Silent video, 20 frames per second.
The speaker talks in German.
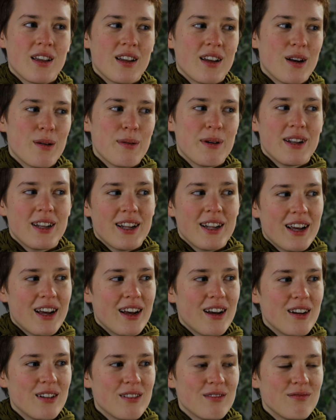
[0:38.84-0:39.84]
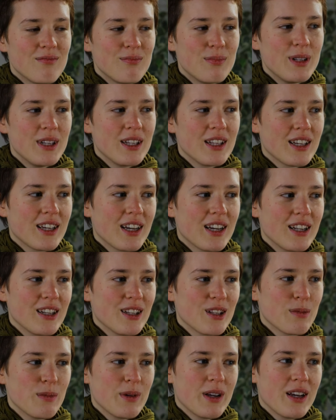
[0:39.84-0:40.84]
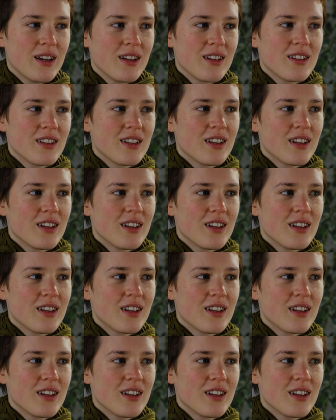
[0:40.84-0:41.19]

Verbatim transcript: Aber da bin ich gar nicht mehr.